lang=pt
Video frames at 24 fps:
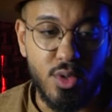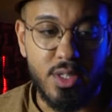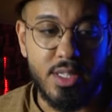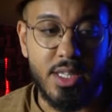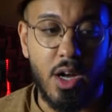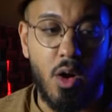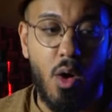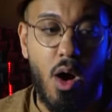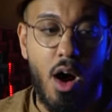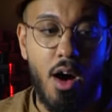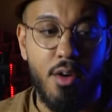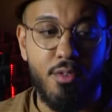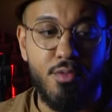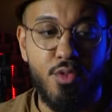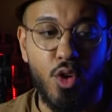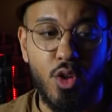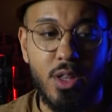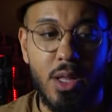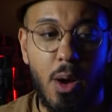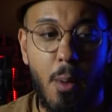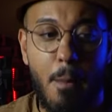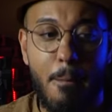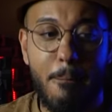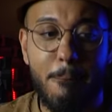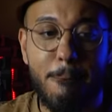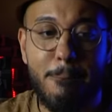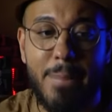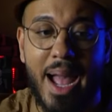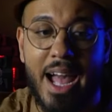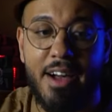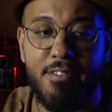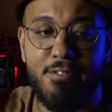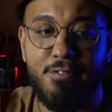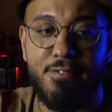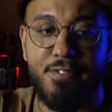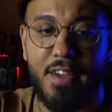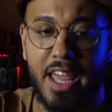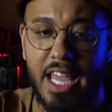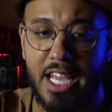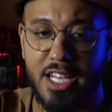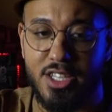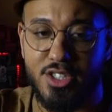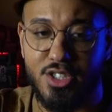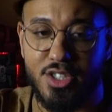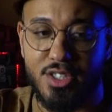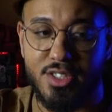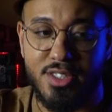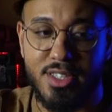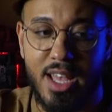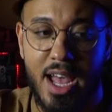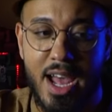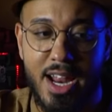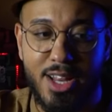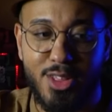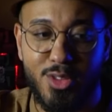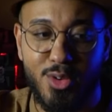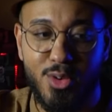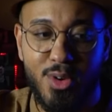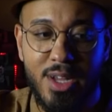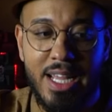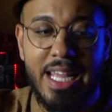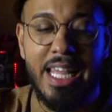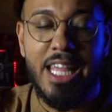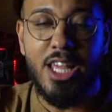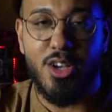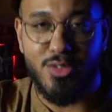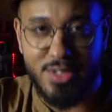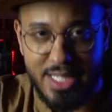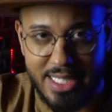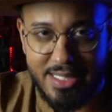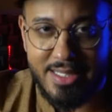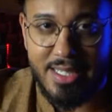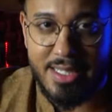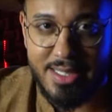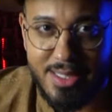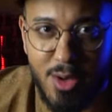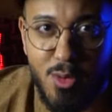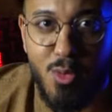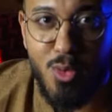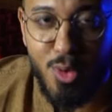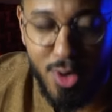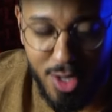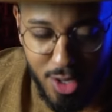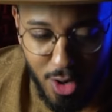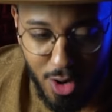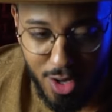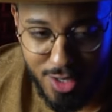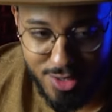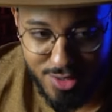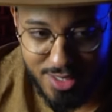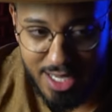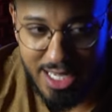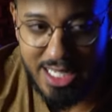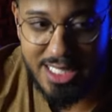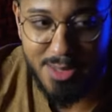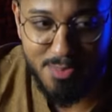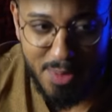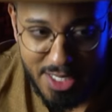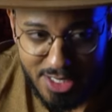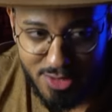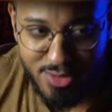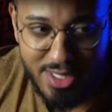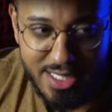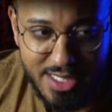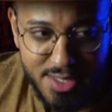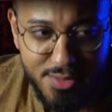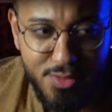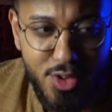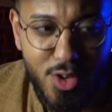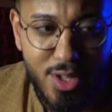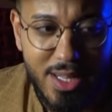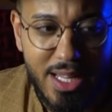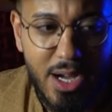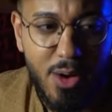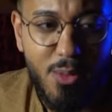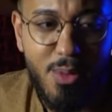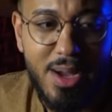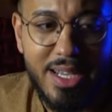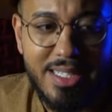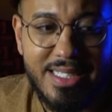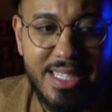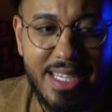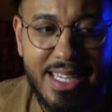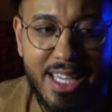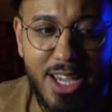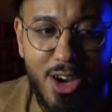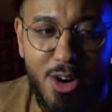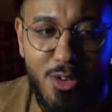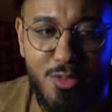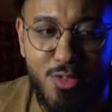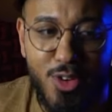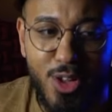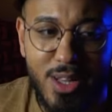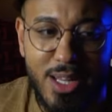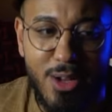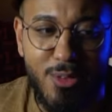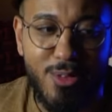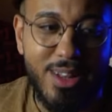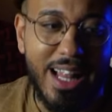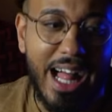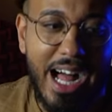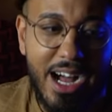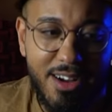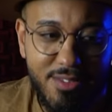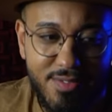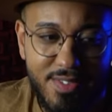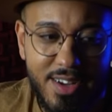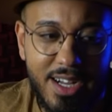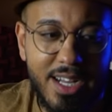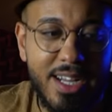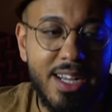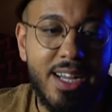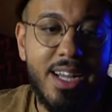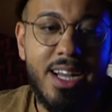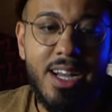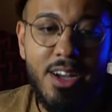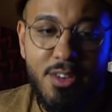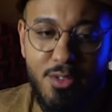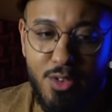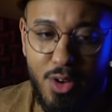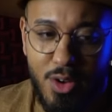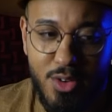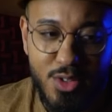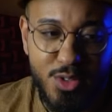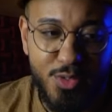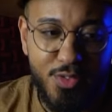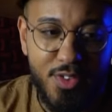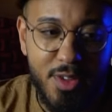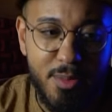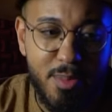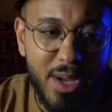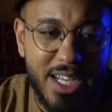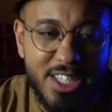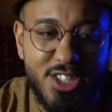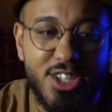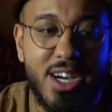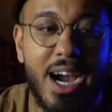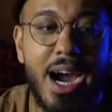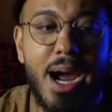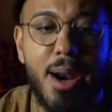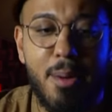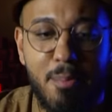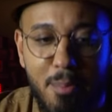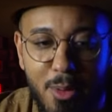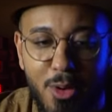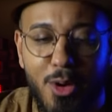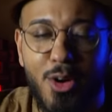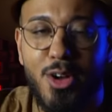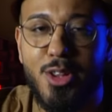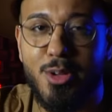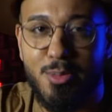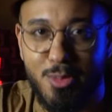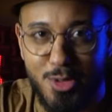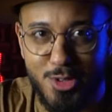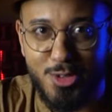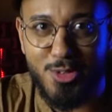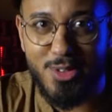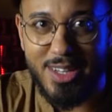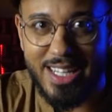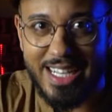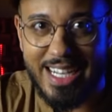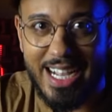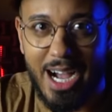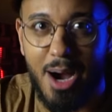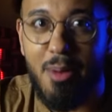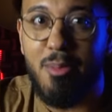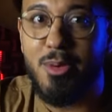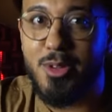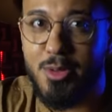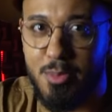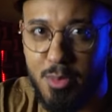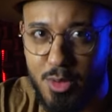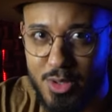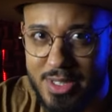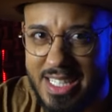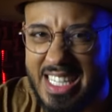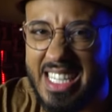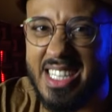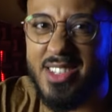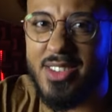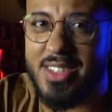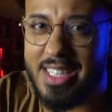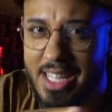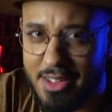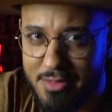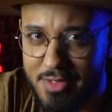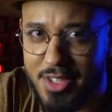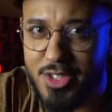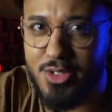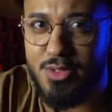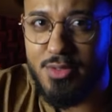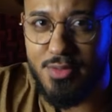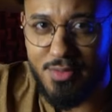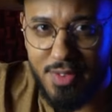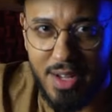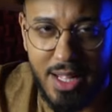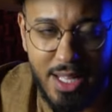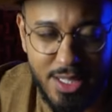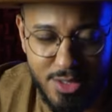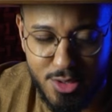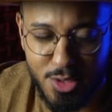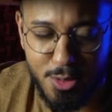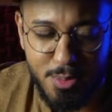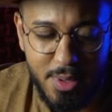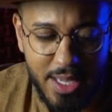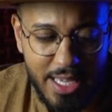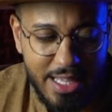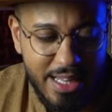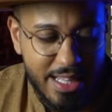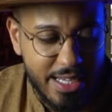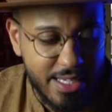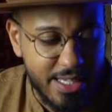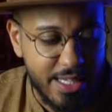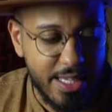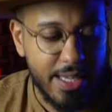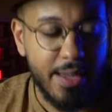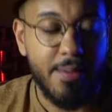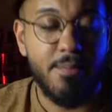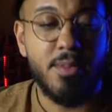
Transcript: Então, ó, violão pra frente, certo? E eu sei que vocês estão curiosos a respeito desse violão. Esse aqui é o violão lava violão de fibra de carbono, muito legal, muito bonito, e tem vídeo falando sobre ele aqui.